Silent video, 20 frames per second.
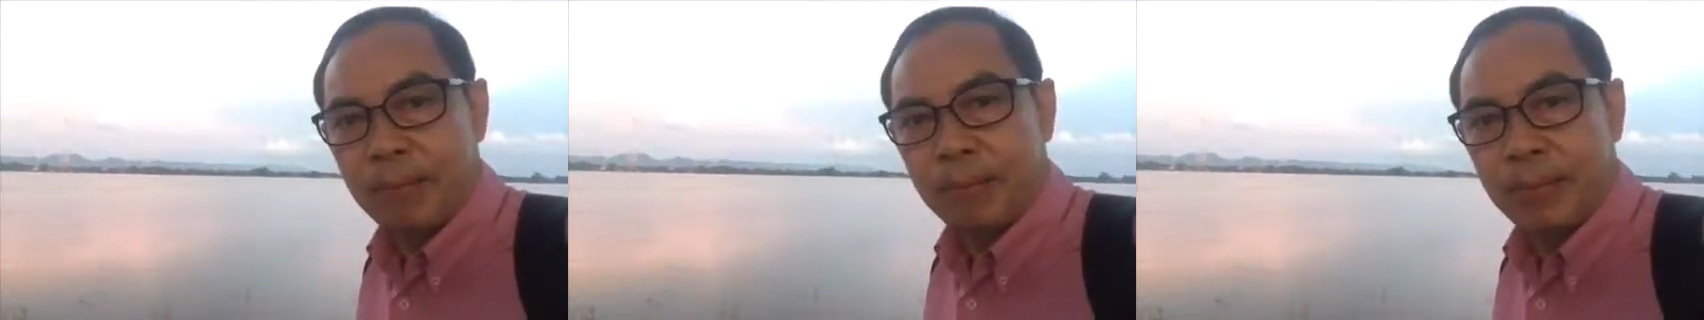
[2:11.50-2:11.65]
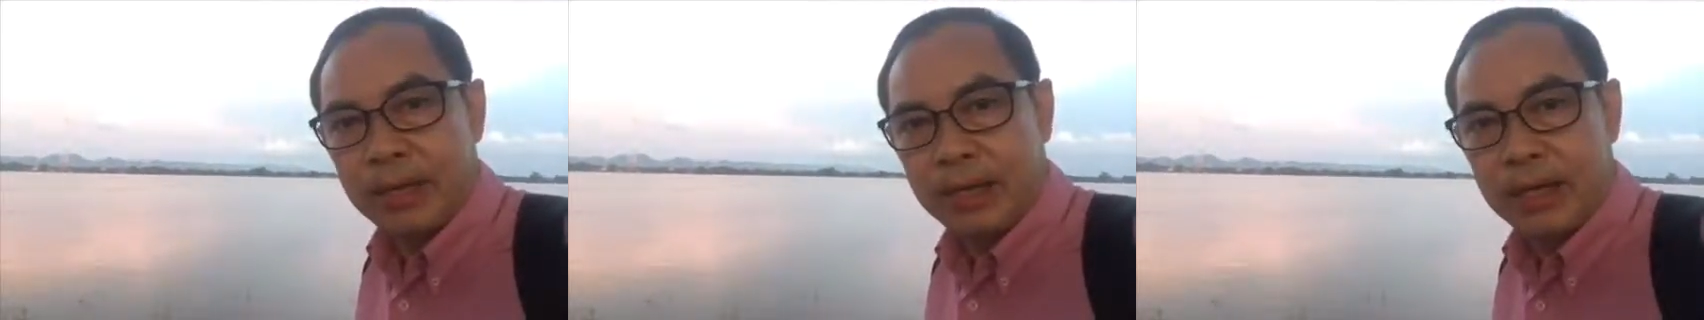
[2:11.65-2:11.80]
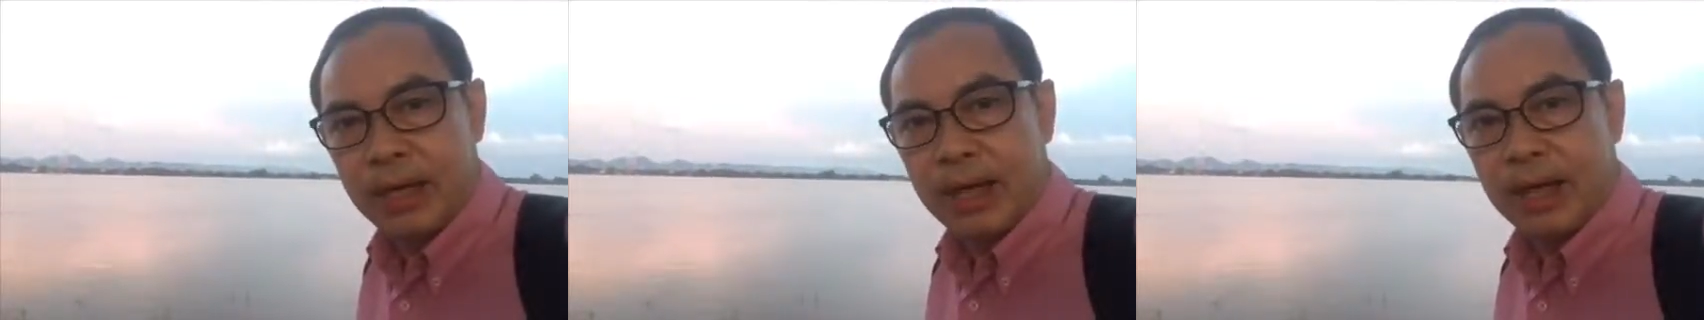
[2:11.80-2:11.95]

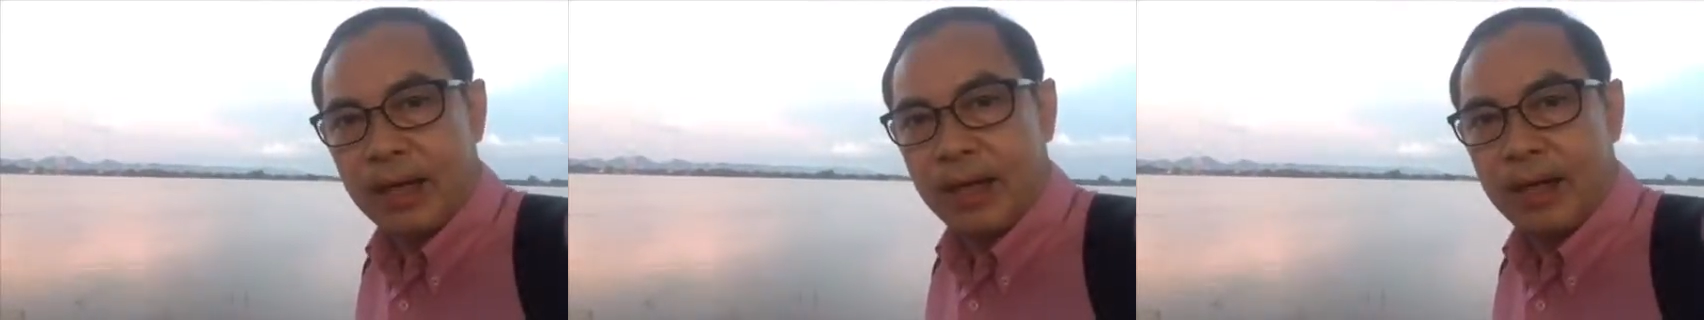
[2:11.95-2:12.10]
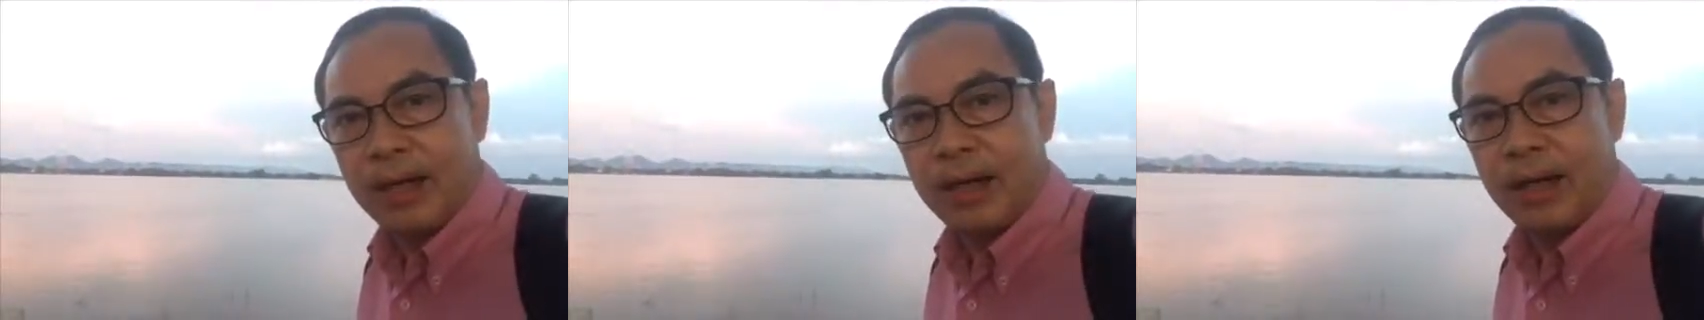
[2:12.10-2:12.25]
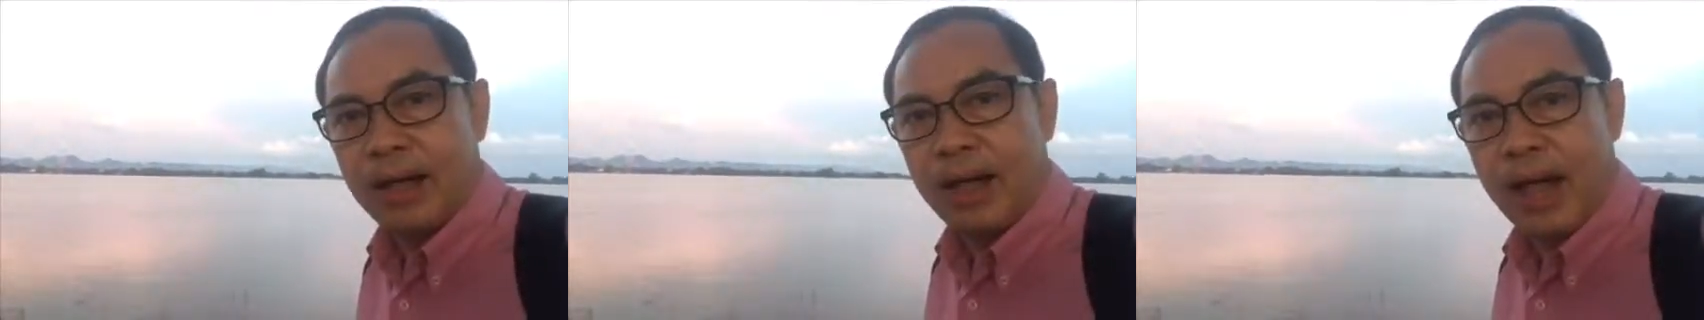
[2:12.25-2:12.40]
เพื่อ
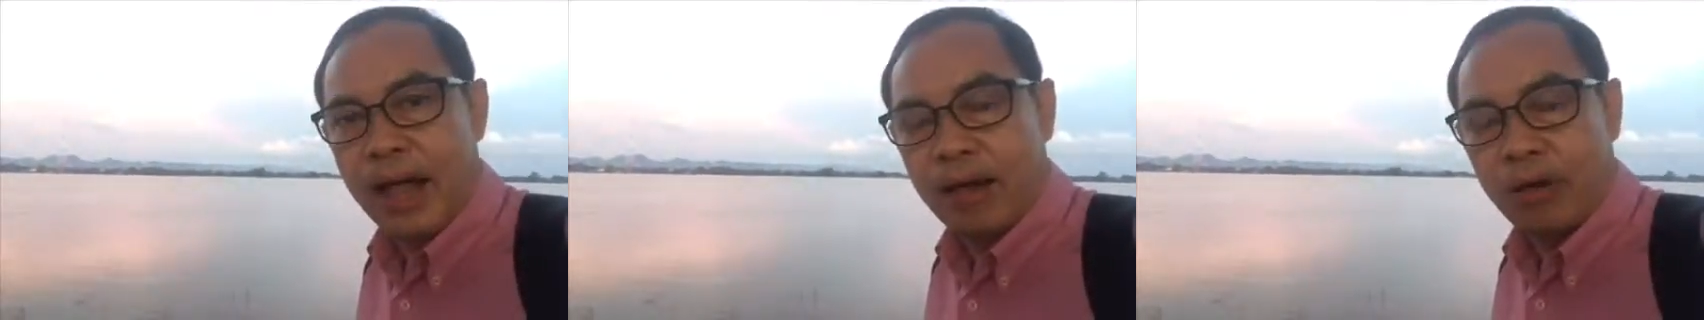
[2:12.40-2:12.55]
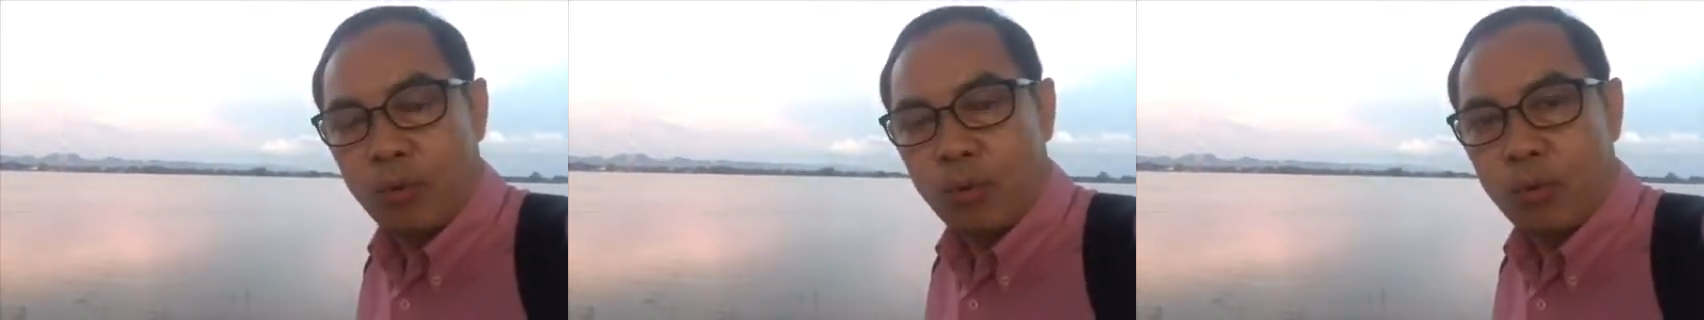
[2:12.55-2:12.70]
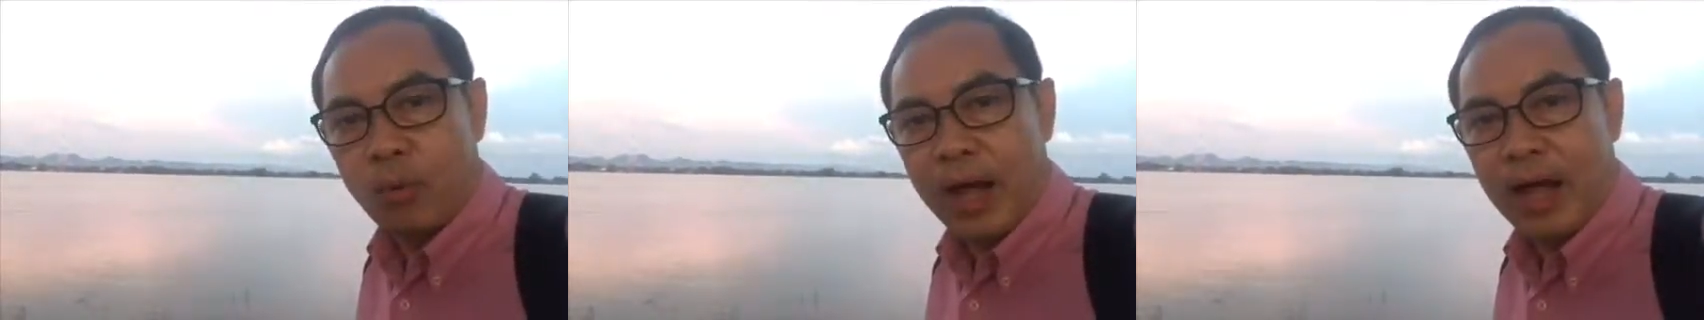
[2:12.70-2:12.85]
ให้
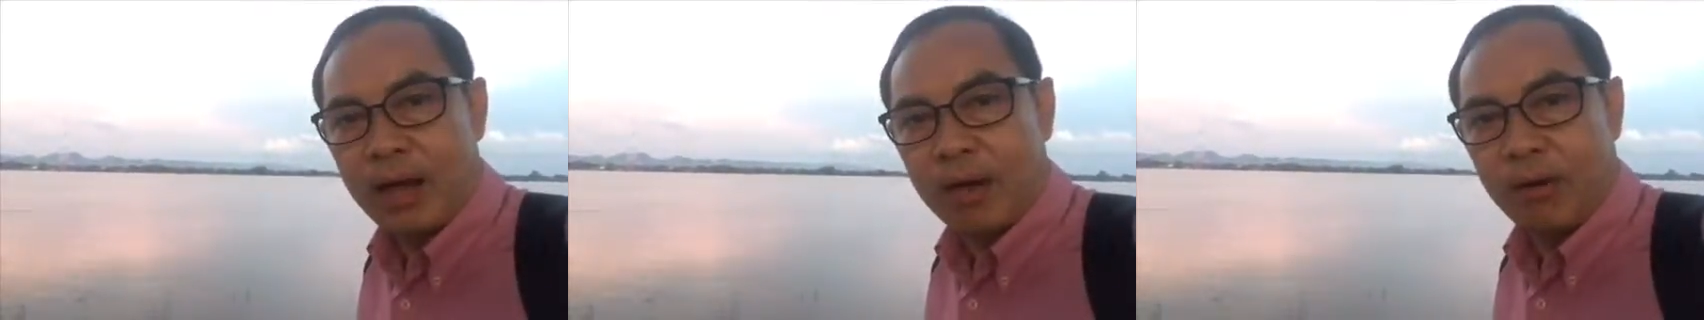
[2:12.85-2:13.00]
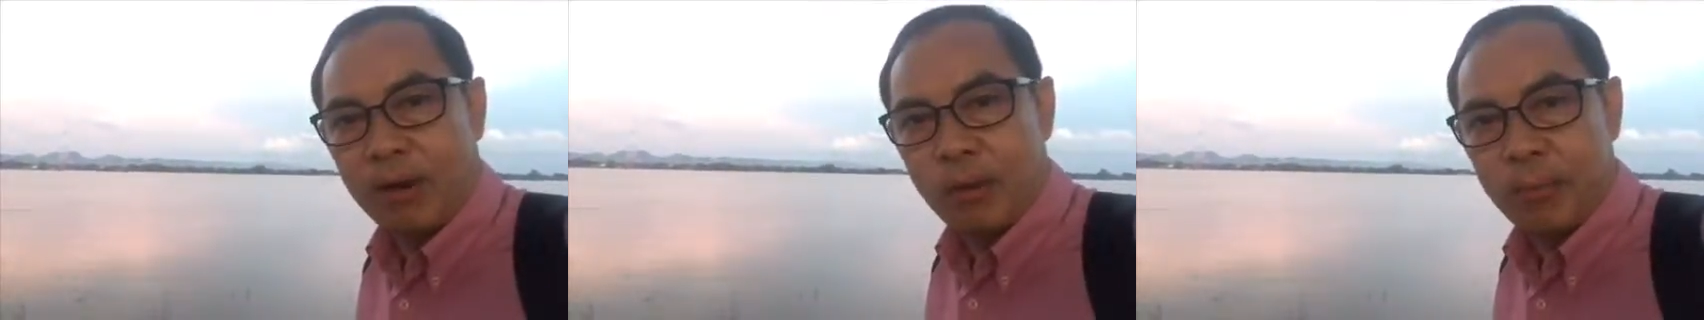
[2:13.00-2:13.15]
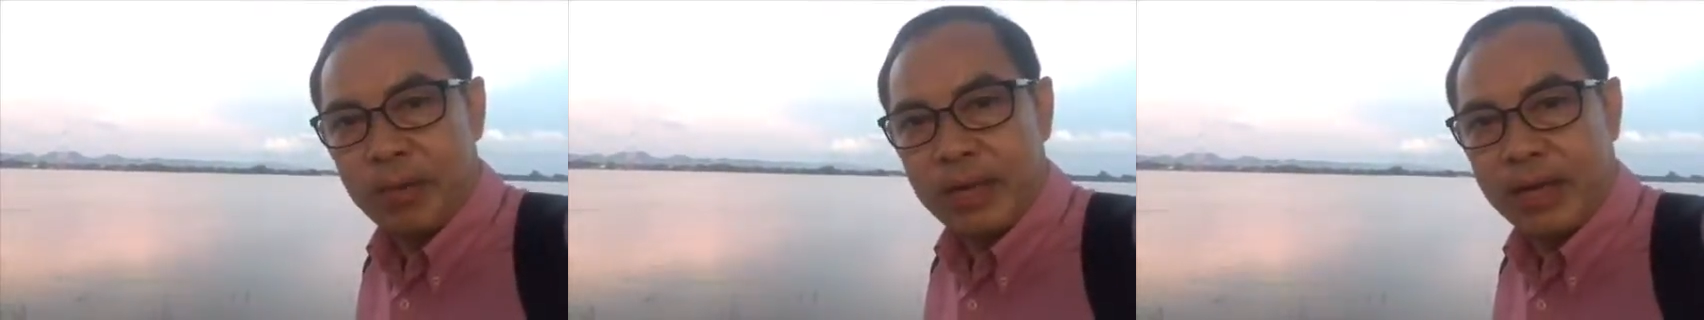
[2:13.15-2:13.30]
รู้ว่า
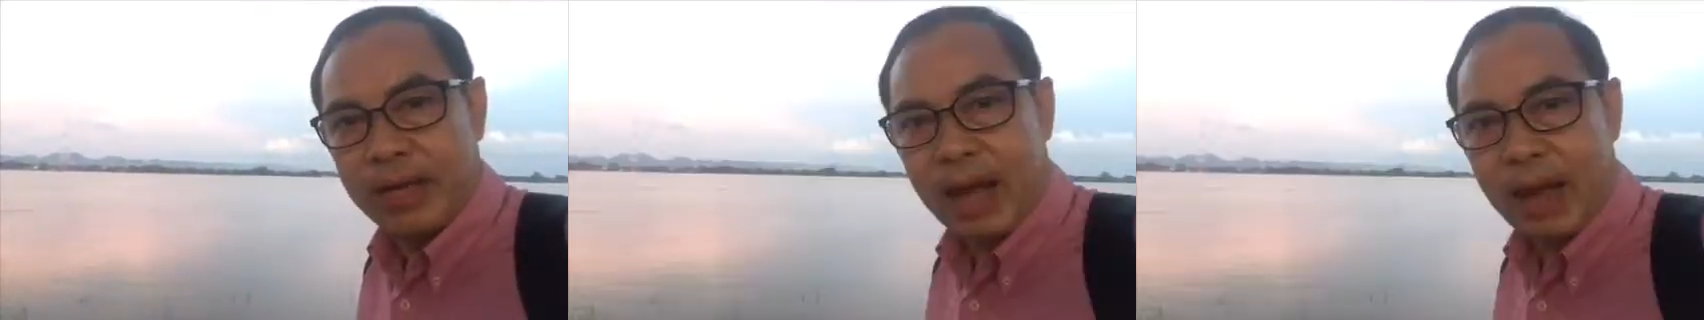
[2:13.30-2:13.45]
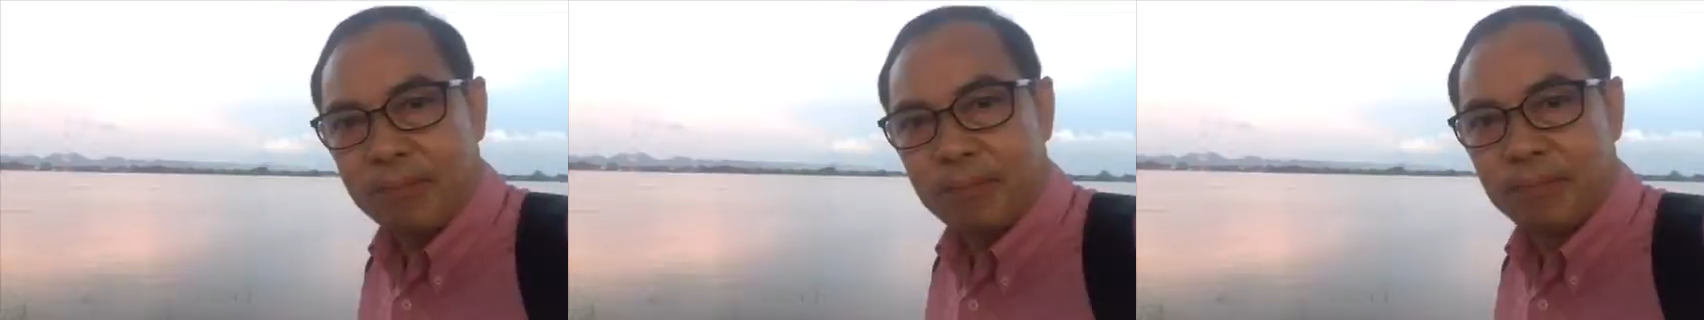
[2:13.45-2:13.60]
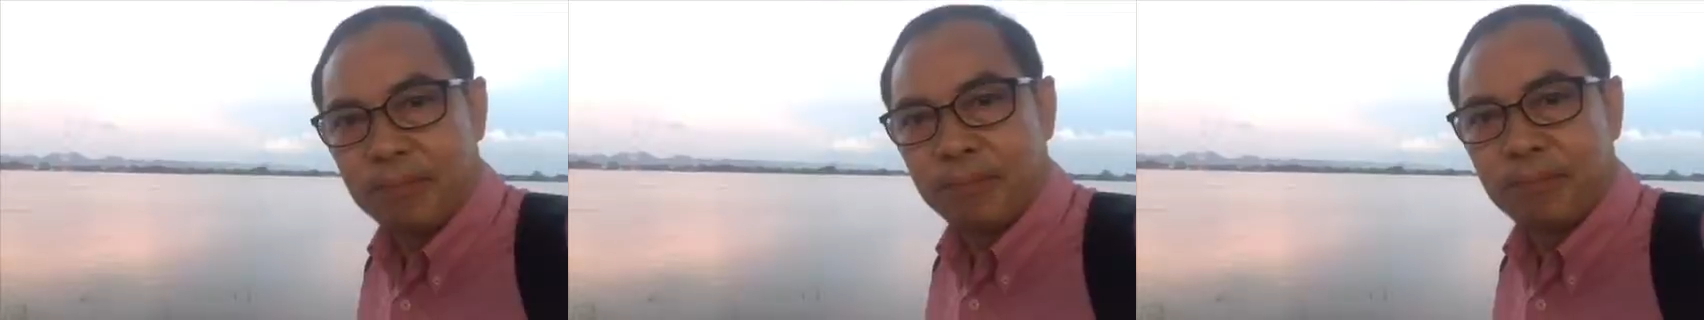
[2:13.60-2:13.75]
เรามี
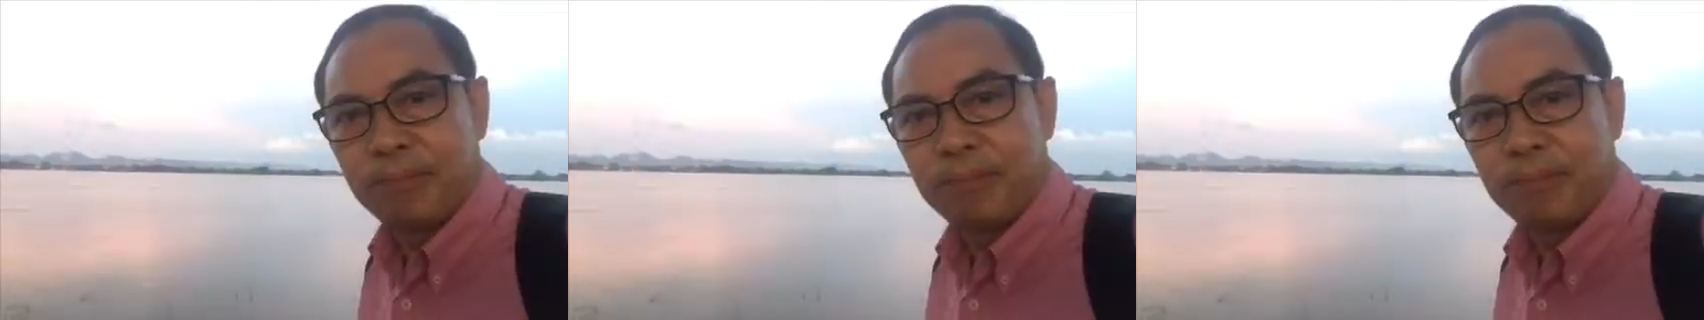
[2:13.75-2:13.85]
กรรม